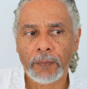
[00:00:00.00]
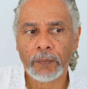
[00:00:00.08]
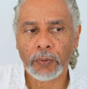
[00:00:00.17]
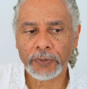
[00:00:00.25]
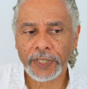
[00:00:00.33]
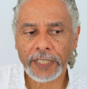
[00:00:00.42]

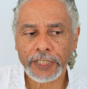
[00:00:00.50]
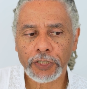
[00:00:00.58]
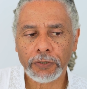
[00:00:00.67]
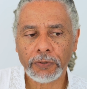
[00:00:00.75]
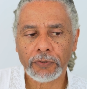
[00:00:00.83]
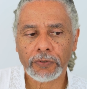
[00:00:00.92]
Pour dire les
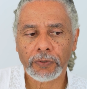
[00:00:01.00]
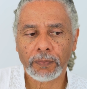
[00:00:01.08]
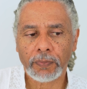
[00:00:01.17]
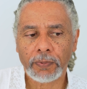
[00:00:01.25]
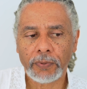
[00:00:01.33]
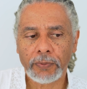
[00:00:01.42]
choses
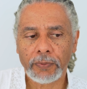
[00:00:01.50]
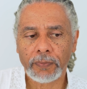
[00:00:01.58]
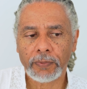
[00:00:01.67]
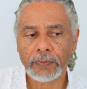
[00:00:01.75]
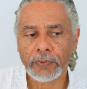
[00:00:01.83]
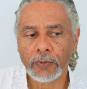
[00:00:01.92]
plus
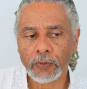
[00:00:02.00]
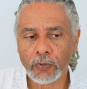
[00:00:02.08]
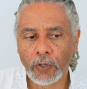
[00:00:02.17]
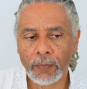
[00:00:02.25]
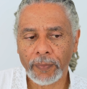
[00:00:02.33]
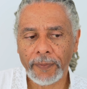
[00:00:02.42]

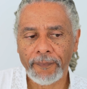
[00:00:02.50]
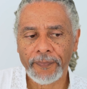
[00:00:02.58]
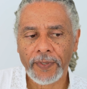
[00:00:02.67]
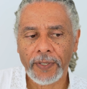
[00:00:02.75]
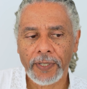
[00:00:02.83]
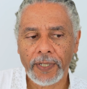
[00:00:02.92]
autrement,
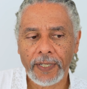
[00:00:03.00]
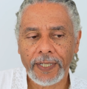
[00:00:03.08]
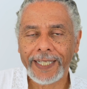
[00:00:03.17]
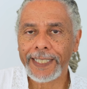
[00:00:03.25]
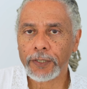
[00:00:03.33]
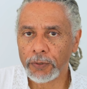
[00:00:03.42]

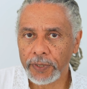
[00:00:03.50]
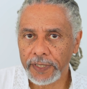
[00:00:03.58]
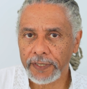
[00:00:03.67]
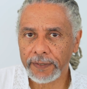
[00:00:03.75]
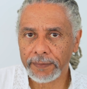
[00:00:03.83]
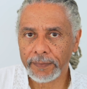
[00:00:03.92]

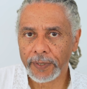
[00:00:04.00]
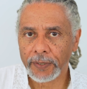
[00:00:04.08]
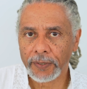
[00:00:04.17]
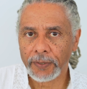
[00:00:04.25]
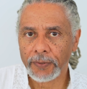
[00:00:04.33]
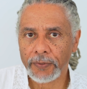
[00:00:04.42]
l'égoïsme
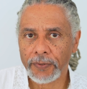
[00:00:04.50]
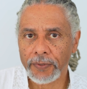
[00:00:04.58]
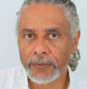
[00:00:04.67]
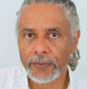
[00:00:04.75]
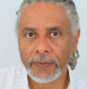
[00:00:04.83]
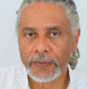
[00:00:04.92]

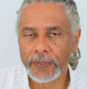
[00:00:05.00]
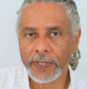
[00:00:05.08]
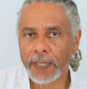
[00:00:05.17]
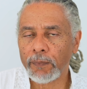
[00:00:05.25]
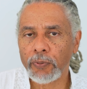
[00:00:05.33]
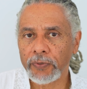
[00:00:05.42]

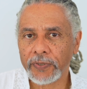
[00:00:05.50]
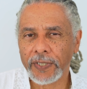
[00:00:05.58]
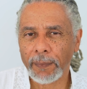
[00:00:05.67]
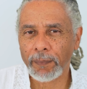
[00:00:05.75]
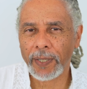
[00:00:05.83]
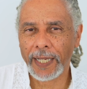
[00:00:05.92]
n'a plus
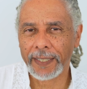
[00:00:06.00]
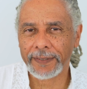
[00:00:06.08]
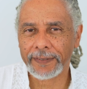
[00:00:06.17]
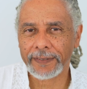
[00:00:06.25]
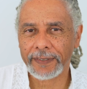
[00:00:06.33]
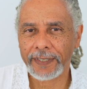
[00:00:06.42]
sa
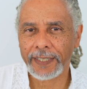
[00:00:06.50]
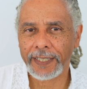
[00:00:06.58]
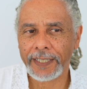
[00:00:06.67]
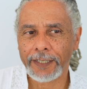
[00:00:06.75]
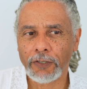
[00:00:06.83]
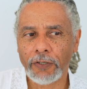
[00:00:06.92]
place.
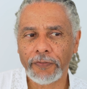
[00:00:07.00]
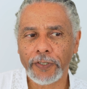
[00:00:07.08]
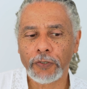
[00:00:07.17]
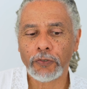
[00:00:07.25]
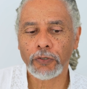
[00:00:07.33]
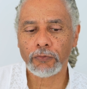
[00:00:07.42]
Et le
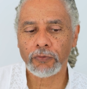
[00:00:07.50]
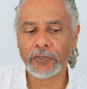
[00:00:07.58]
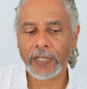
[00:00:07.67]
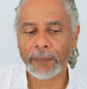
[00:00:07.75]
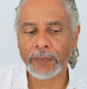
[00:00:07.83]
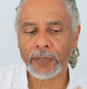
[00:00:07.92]
22 nous,
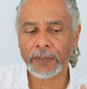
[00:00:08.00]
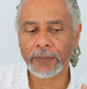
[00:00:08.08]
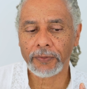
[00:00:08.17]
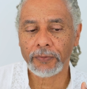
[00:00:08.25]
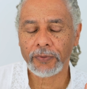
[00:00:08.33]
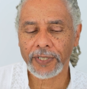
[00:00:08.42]

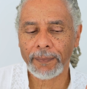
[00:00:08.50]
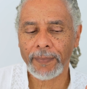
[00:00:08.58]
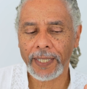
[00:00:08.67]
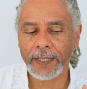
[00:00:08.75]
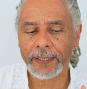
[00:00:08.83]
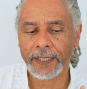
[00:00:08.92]
nous
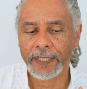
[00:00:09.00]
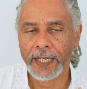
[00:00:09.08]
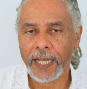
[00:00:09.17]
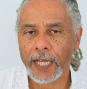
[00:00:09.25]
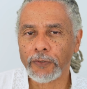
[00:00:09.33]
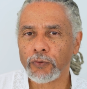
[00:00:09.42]
amène
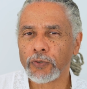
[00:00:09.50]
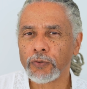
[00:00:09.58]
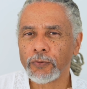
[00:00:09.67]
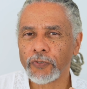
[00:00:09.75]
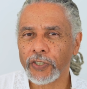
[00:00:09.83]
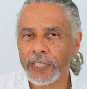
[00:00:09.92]
à
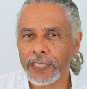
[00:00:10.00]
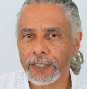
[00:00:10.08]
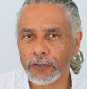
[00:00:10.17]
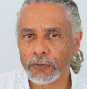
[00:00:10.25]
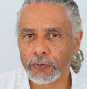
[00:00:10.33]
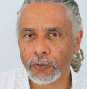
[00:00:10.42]
nous
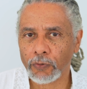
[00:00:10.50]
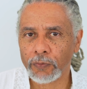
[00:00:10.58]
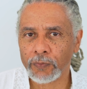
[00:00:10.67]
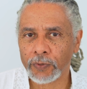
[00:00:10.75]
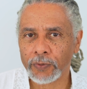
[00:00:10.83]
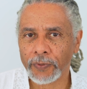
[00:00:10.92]
ouvrir sur
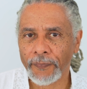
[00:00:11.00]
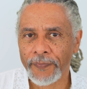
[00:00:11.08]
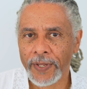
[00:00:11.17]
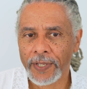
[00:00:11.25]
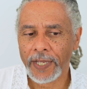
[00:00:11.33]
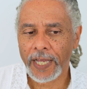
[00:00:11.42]
le monde,
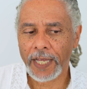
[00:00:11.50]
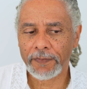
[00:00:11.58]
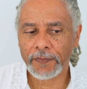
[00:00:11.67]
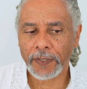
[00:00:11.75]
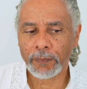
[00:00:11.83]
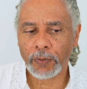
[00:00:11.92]
à
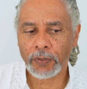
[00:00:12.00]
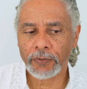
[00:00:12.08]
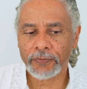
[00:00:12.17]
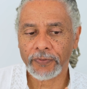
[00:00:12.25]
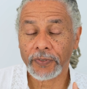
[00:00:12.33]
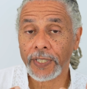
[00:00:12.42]
faire
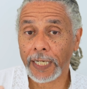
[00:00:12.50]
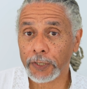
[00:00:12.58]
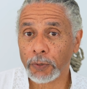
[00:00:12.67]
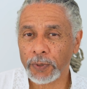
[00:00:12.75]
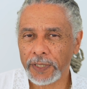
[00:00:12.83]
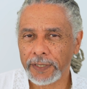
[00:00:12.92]
preuve
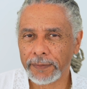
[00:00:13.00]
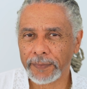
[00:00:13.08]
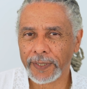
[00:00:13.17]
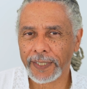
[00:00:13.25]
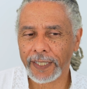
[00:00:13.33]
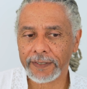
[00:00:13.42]

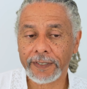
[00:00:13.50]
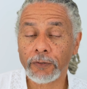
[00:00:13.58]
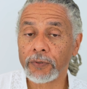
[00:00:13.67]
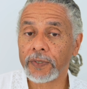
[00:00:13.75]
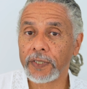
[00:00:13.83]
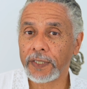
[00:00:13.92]
d'altruisme, car c'est
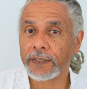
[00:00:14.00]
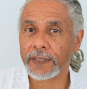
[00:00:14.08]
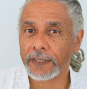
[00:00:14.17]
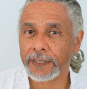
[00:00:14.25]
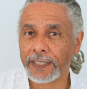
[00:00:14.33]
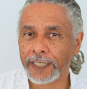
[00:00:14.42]
aussi
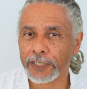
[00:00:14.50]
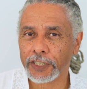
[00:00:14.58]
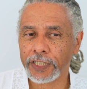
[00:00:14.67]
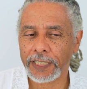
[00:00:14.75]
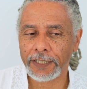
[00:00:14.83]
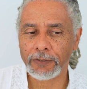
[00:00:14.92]
cette
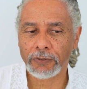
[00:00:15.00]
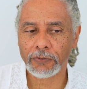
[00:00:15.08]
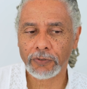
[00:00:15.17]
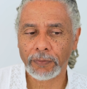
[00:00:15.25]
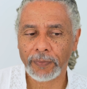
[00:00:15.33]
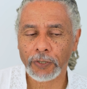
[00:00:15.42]
énergie de
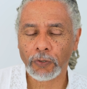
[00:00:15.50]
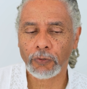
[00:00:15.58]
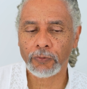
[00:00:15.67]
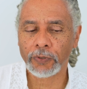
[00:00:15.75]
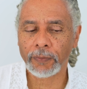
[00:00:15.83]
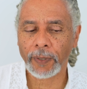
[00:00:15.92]
se mettre
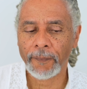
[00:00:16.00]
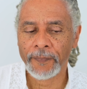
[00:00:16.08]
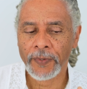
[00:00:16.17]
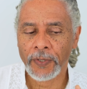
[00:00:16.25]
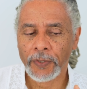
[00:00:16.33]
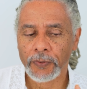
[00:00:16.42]
au nombre,
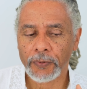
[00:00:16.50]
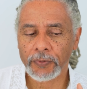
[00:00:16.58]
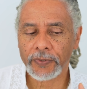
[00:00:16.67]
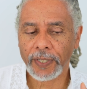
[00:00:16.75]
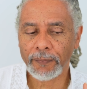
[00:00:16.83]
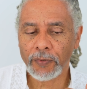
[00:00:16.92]

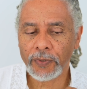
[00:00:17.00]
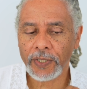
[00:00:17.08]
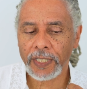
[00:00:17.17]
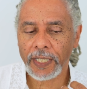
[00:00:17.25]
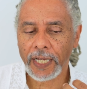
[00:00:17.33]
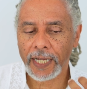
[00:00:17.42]
nous
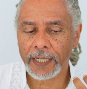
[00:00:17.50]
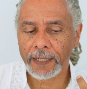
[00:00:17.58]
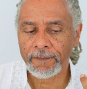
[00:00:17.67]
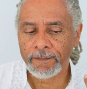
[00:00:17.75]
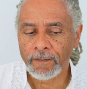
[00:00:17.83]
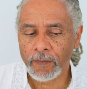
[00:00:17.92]
amener à,
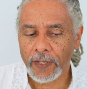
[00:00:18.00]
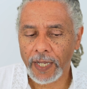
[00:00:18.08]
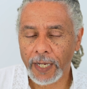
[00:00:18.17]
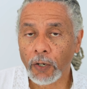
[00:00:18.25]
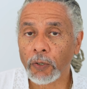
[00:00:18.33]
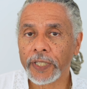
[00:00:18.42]

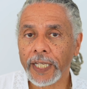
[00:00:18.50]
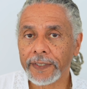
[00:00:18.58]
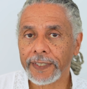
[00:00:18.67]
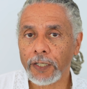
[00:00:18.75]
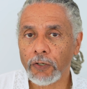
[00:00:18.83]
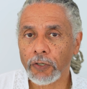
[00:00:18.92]

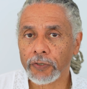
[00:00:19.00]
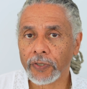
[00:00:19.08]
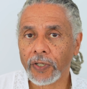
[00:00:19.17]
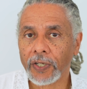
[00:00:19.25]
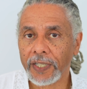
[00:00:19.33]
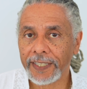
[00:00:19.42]
regarder
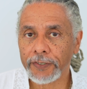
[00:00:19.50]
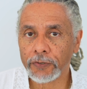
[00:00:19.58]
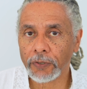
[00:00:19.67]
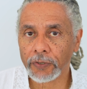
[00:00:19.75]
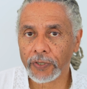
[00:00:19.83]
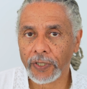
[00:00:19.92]
l'autre,
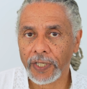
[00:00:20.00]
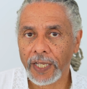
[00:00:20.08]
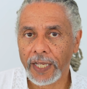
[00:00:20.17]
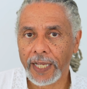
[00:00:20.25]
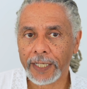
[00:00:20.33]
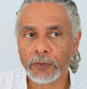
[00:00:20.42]
les autres,
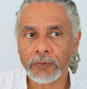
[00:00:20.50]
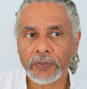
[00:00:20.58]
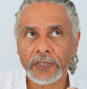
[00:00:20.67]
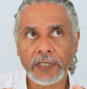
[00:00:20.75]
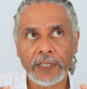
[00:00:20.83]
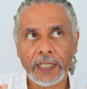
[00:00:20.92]
à
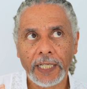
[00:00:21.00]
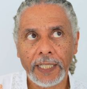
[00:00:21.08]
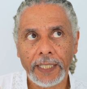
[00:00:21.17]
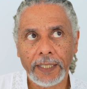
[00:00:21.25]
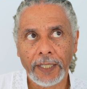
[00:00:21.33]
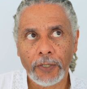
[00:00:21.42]

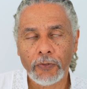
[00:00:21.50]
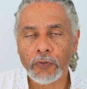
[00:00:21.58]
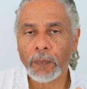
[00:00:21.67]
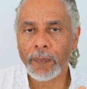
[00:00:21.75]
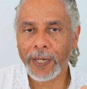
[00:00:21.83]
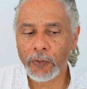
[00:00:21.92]
considérer
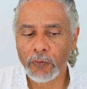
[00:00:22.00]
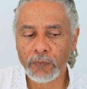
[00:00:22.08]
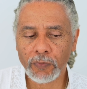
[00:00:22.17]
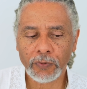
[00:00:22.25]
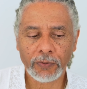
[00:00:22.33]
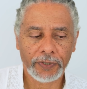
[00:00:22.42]
non pas le
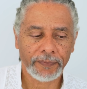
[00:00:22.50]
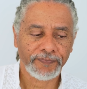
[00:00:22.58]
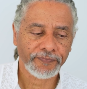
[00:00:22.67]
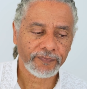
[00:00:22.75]
monde